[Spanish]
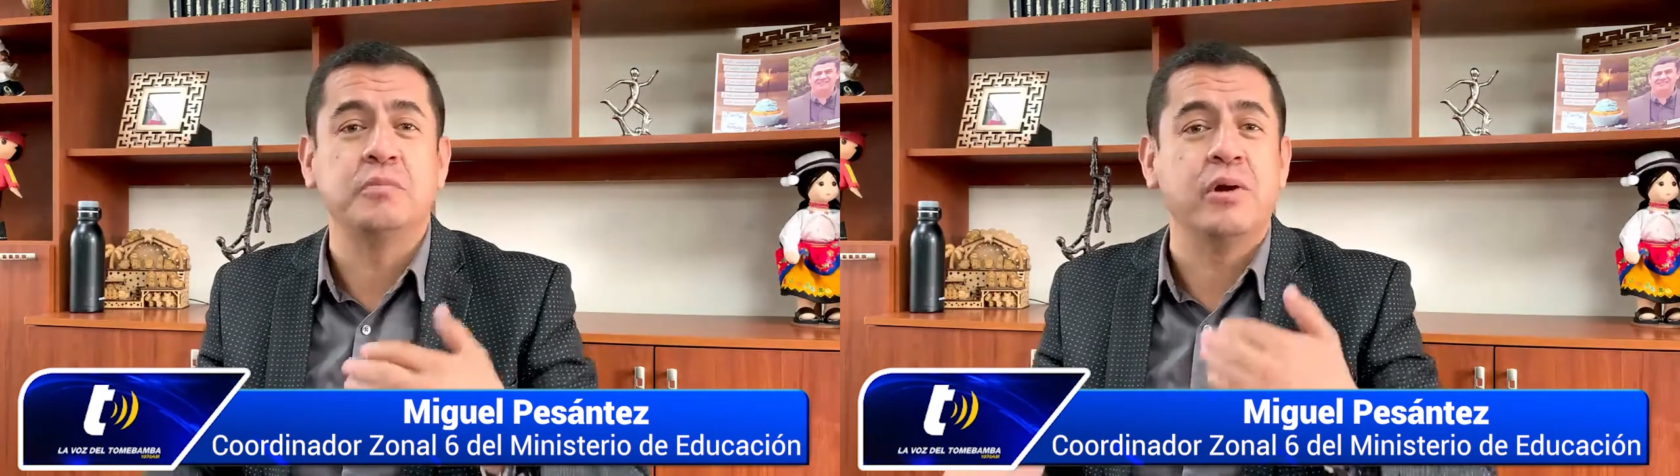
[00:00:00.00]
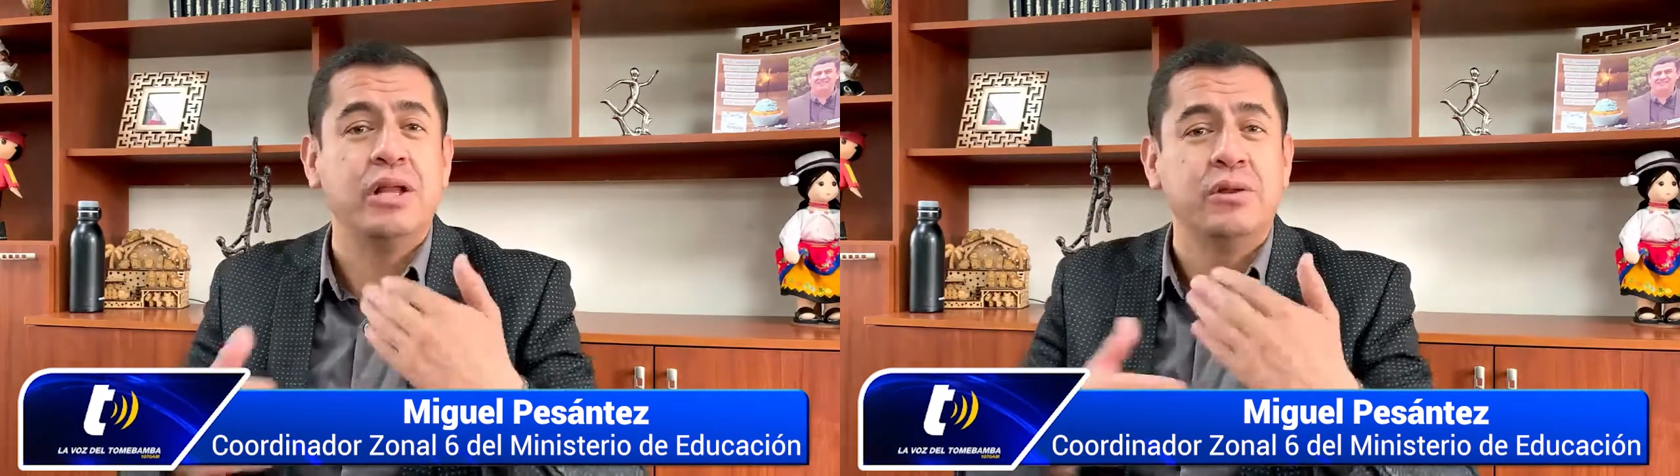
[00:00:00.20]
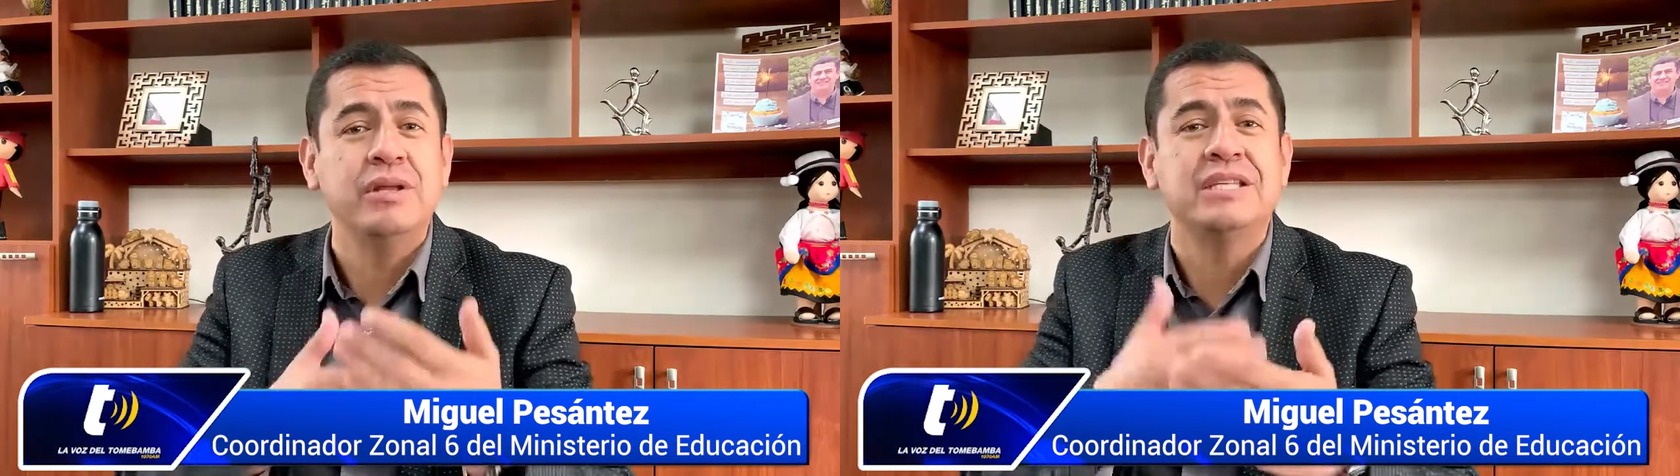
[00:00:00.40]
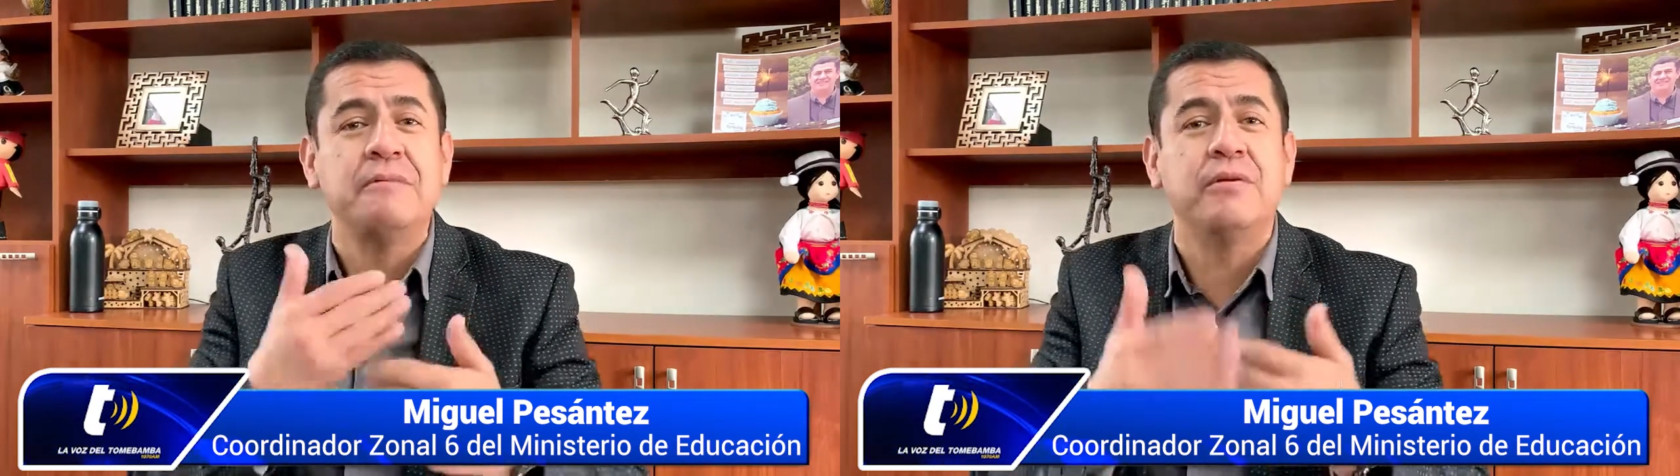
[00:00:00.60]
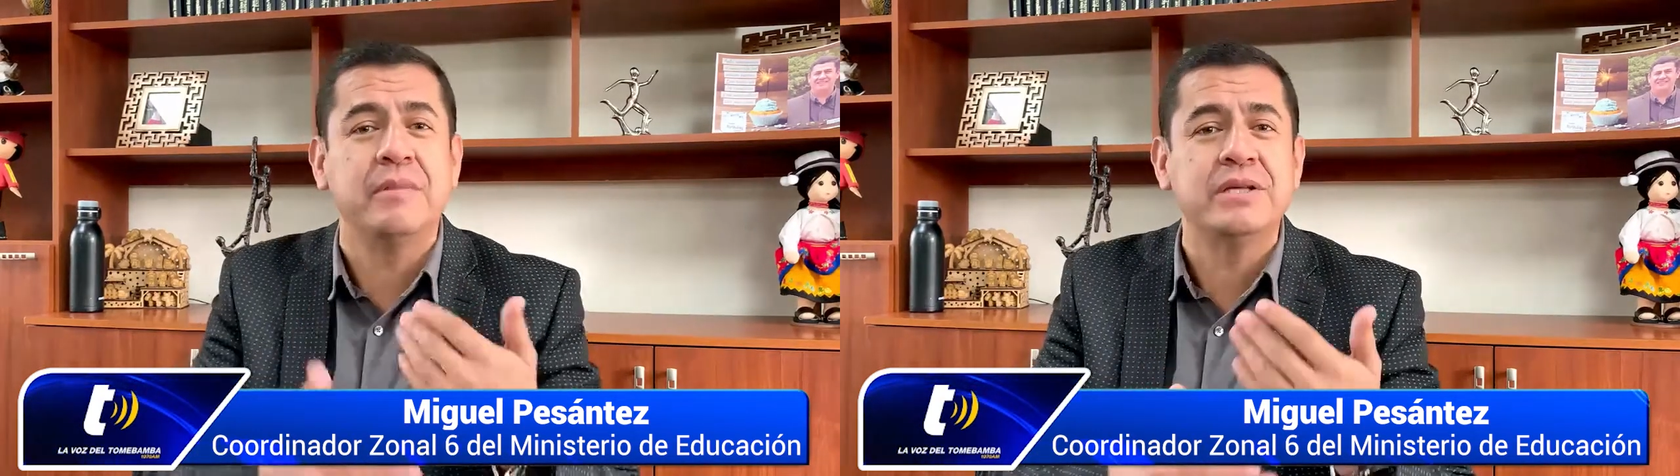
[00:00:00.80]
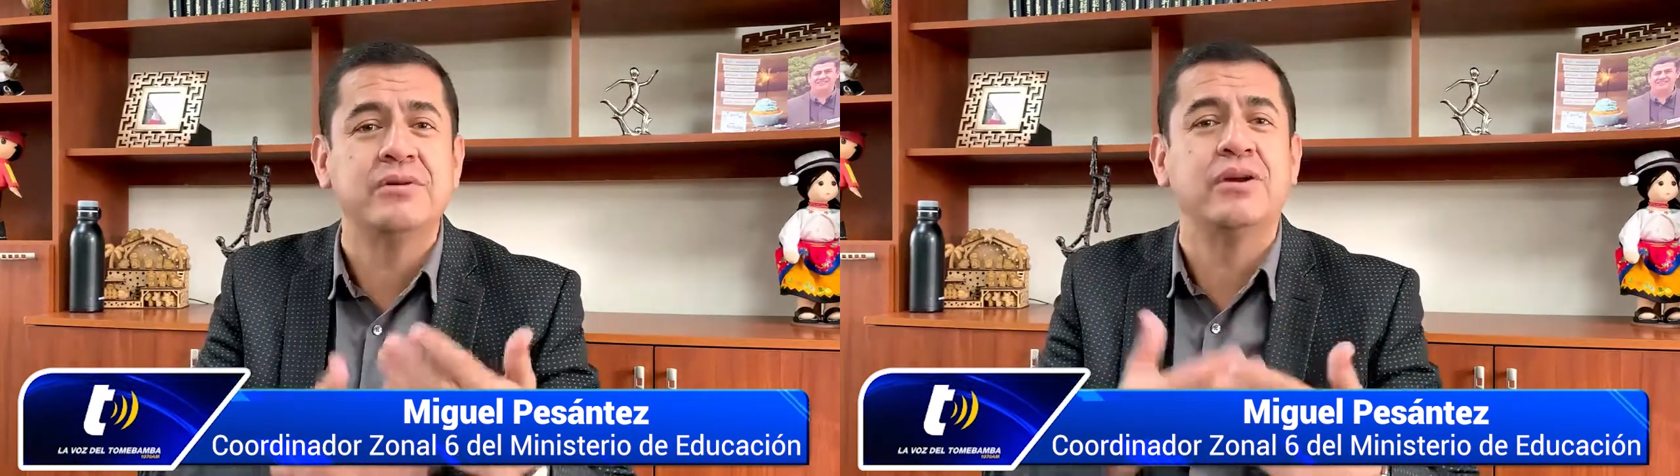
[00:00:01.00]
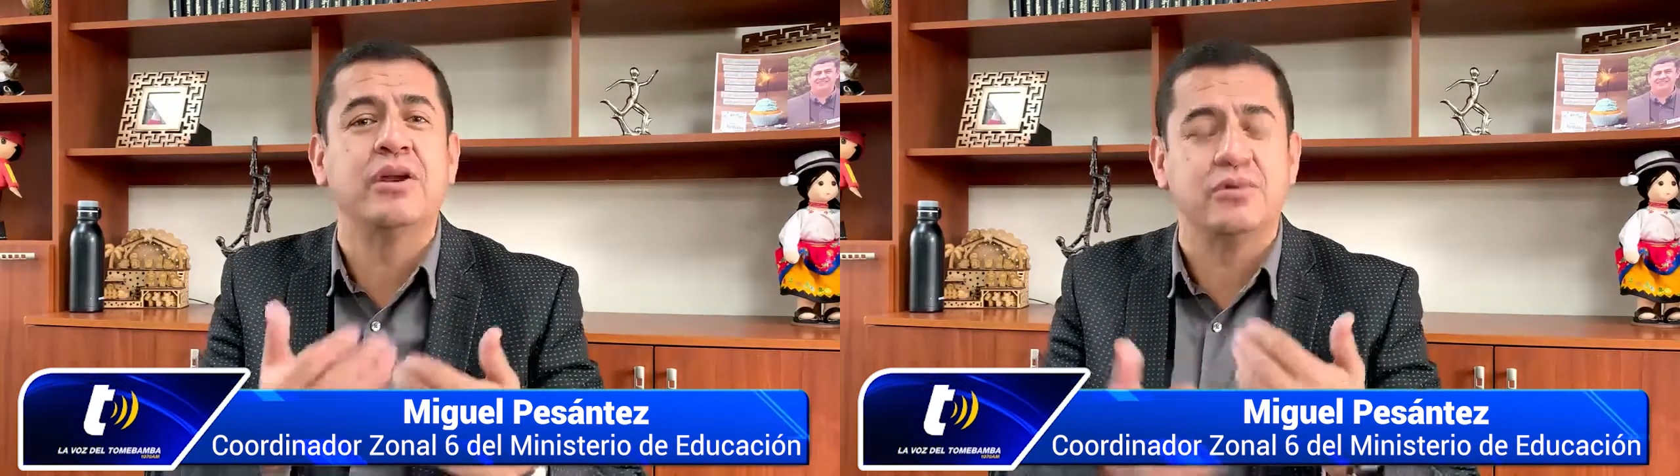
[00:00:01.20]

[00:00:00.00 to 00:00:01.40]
porque toda esta información que